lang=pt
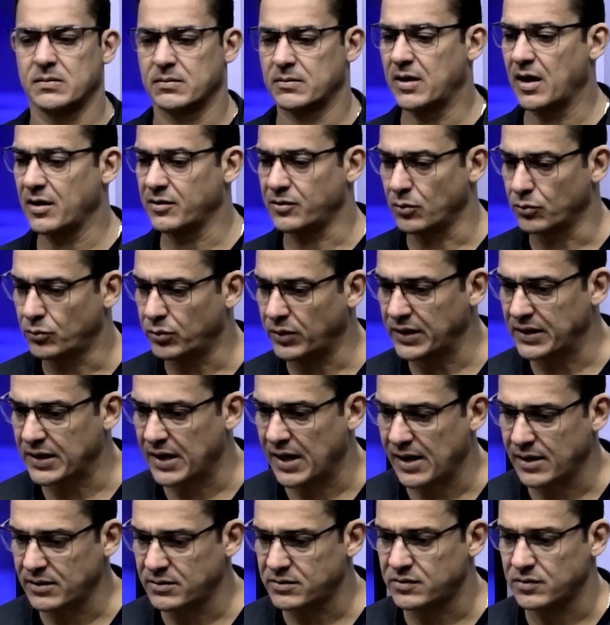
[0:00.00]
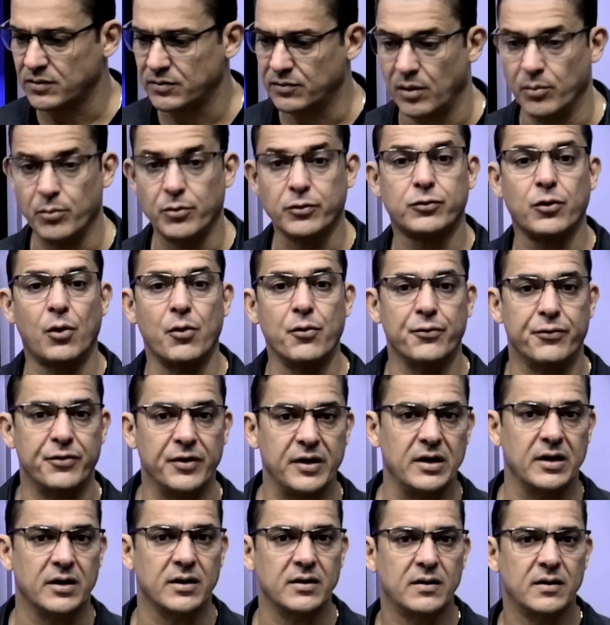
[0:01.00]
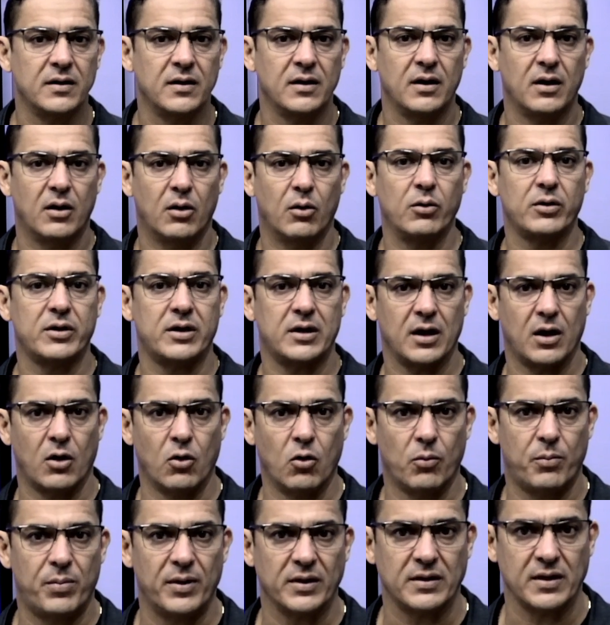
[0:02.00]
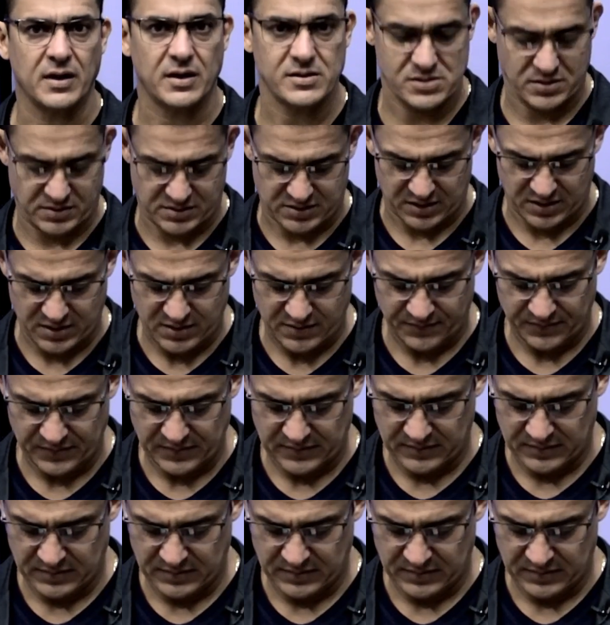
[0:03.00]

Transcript: das autoridades. Vamos ouvir o que a UPA tem a dizer